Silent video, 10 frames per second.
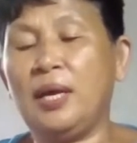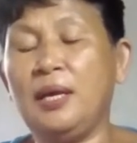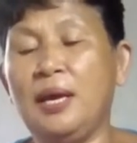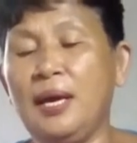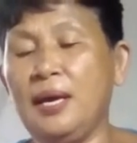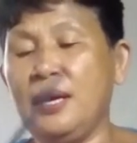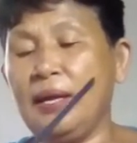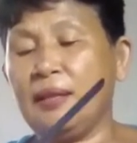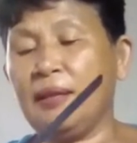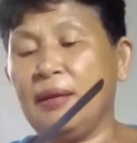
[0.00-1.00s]

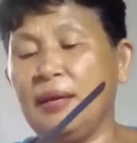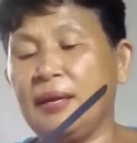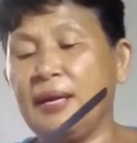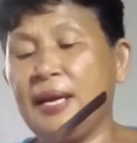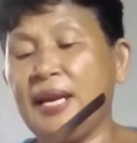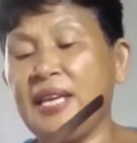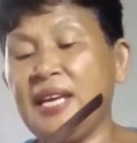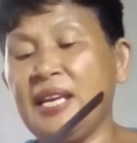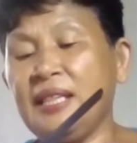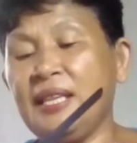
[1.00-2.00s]
gaganyanan din
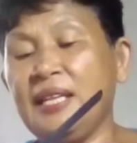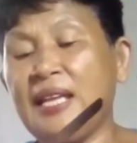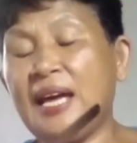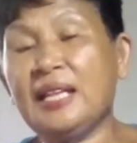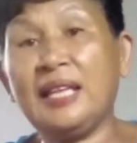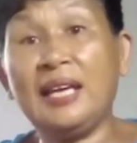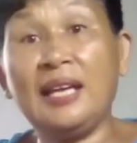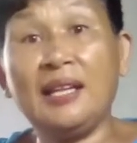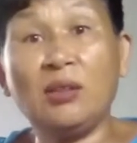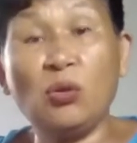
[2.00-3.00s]
natin, tutulusan
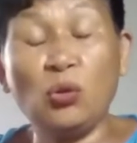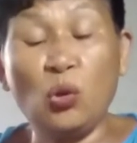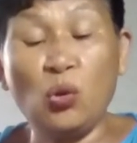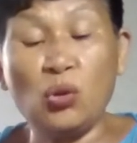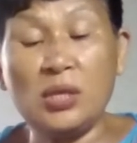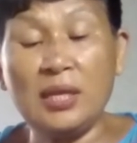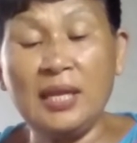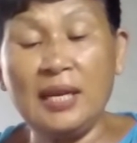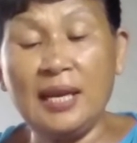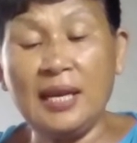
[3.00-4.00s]
din natin
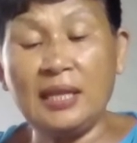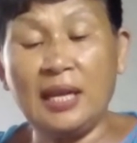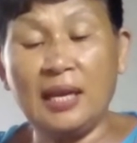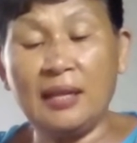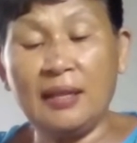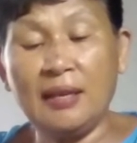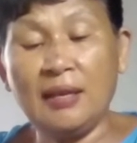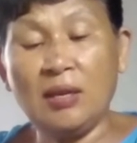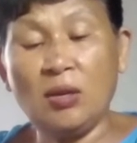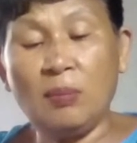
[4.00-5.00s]
para kung
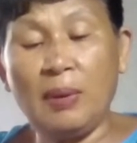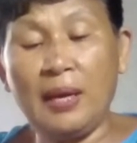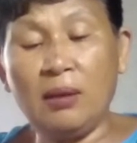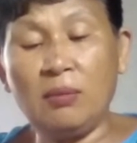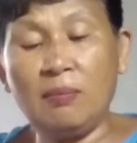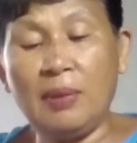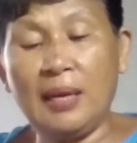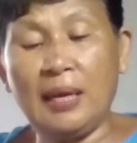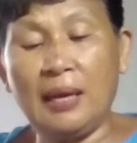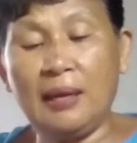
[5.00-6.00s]
paga
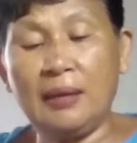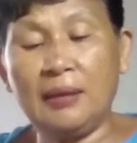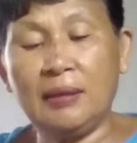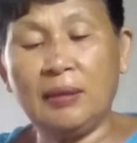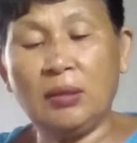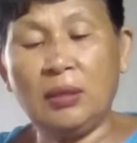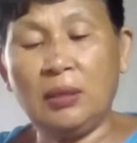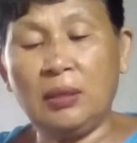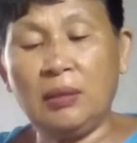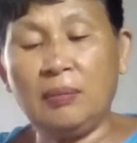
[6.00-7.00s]
paiwas
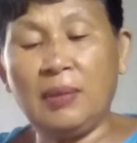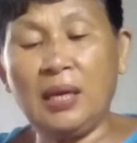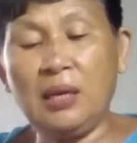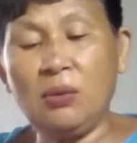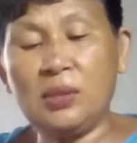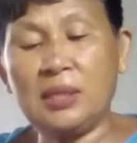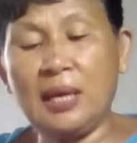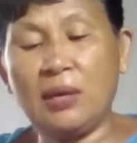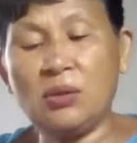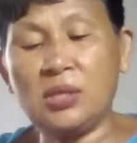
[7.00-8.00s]
tayo sa
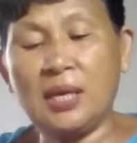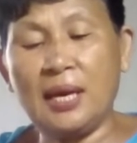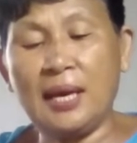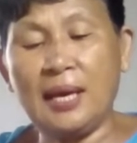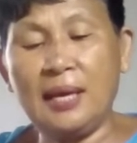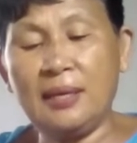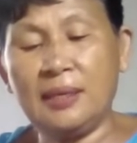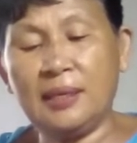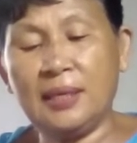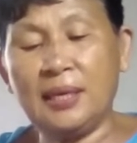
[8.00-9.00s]

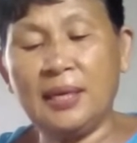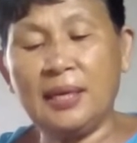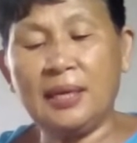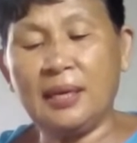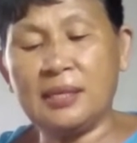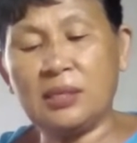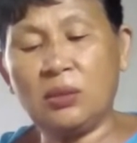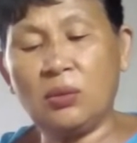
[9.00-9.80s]
gastos.